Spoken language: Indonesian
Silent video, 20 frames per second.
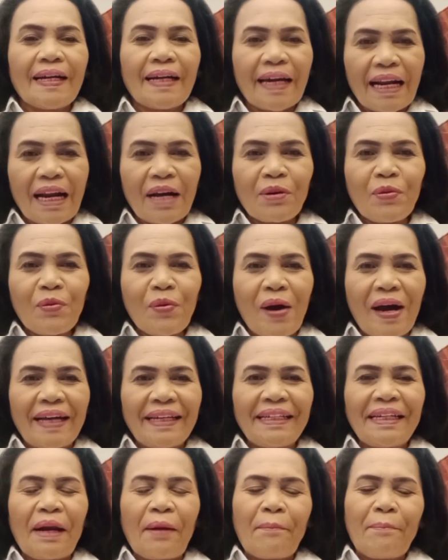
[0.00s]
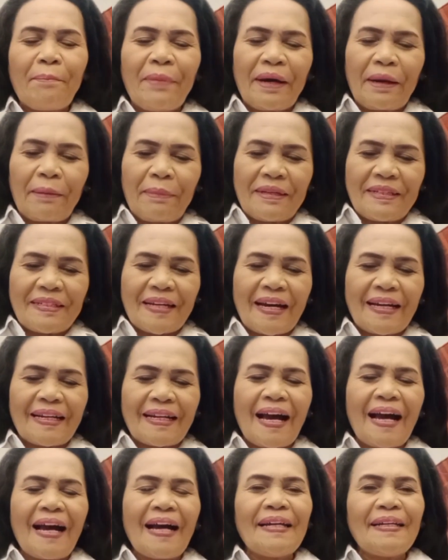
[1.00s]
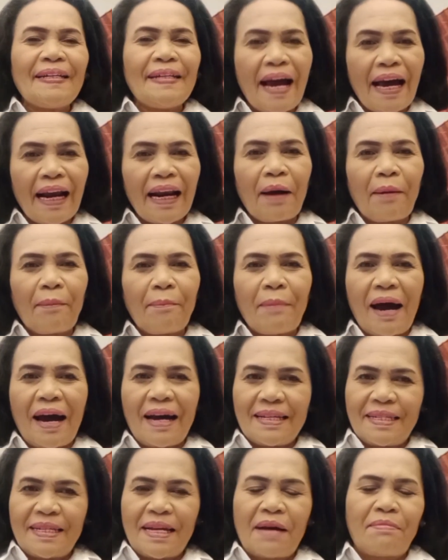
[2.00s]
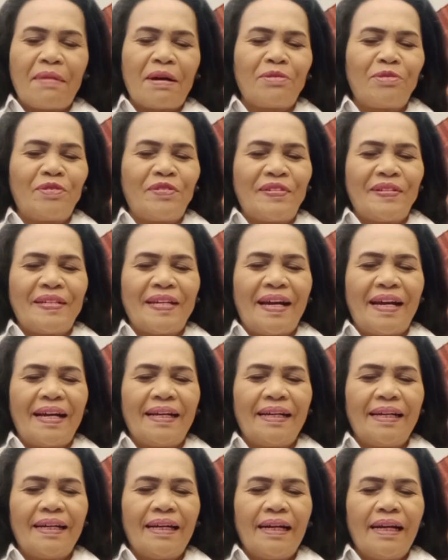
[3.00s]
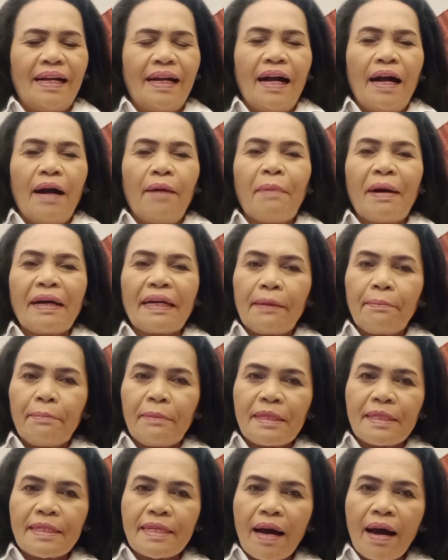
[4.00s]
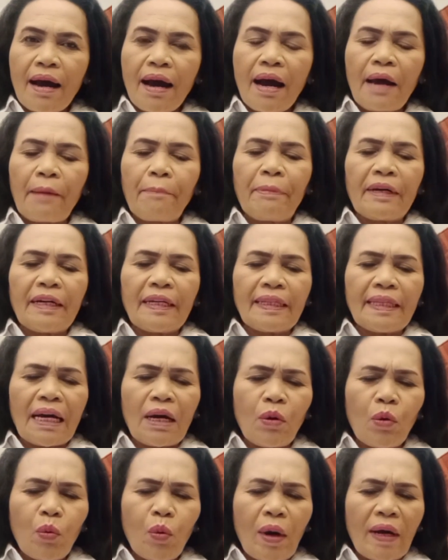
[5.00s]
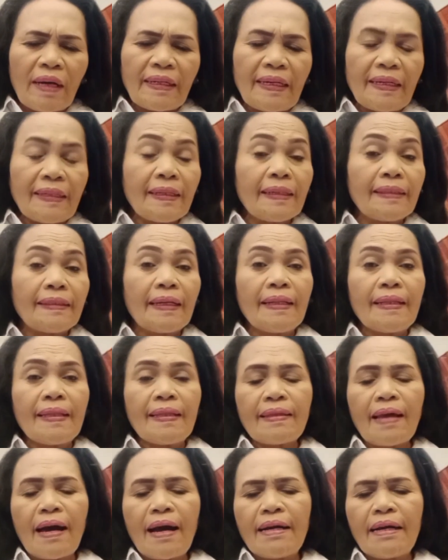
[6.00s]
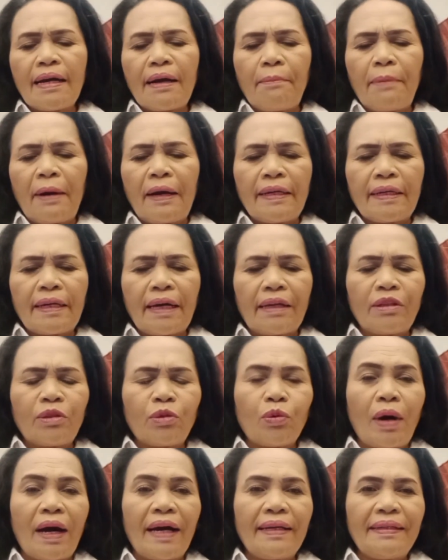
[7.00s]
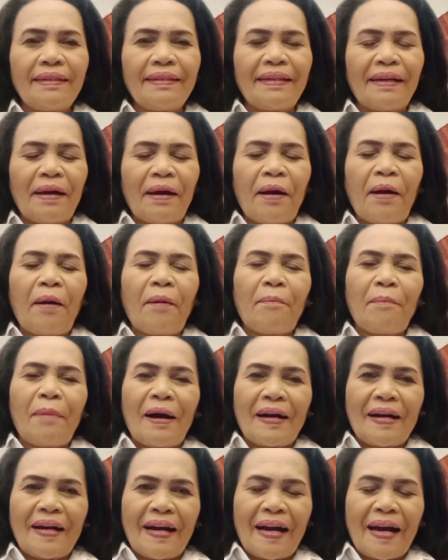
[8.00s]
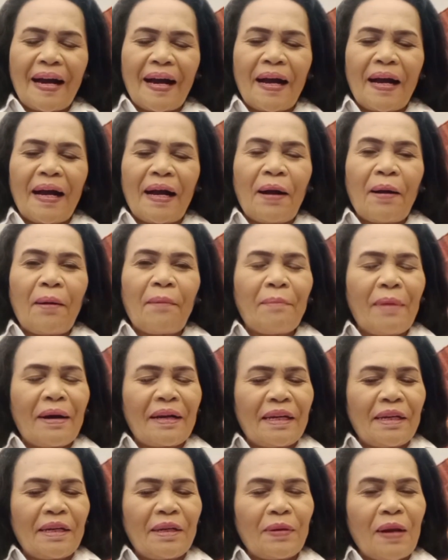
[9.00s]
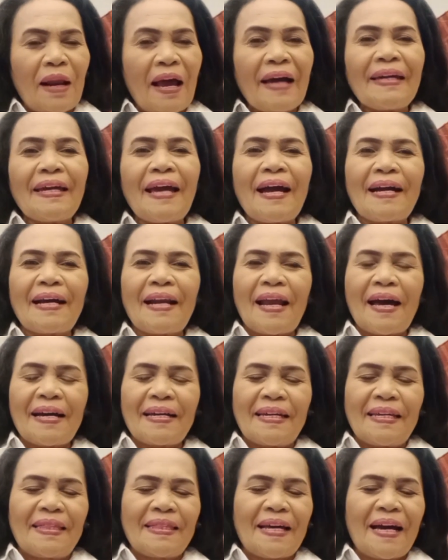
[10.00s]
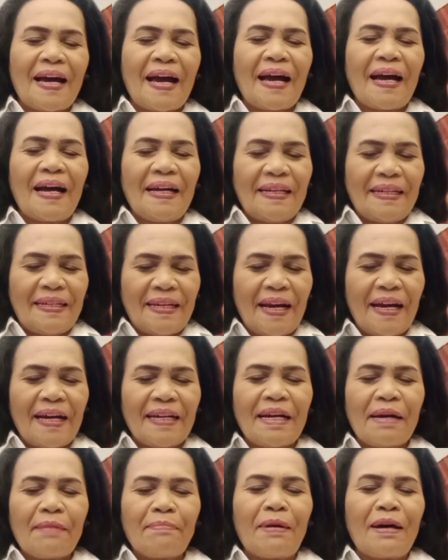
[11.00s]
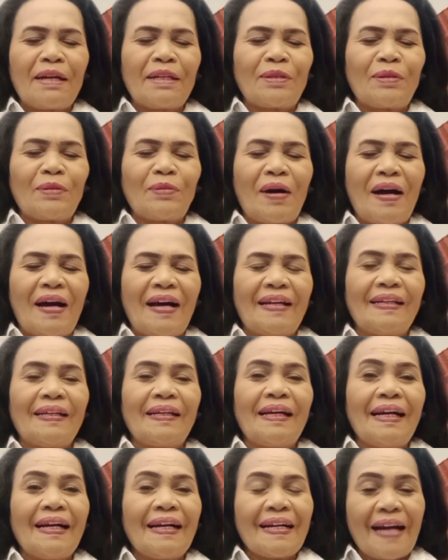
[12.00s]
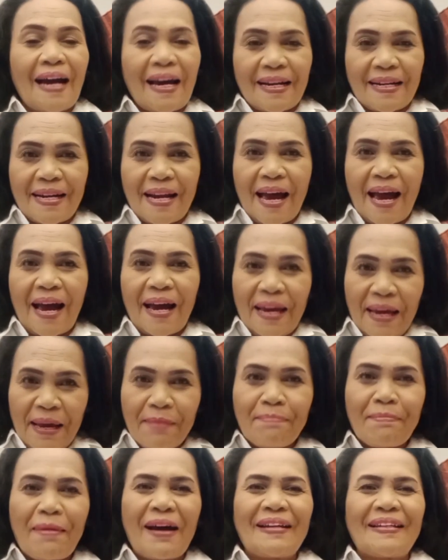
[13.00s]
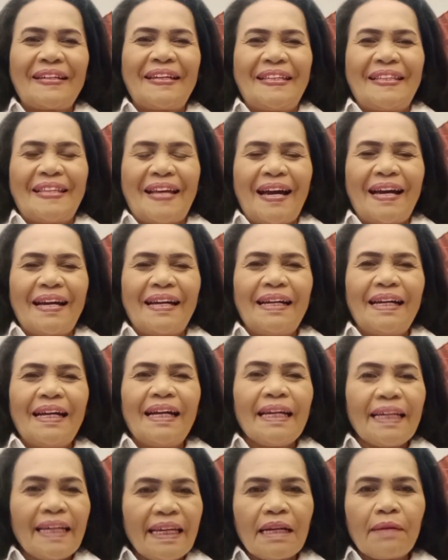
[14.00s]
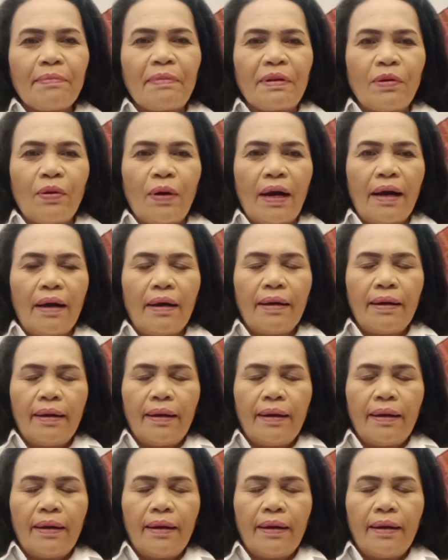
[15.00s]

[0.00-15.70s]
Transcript: keraguan berbicara dalam bahasa manusia. Makin besar pengetahuan kita tentang kebaikan Tuhan, maka makin layaklah kita di hadapan Tuhan karena iman kita. Kita berdoa.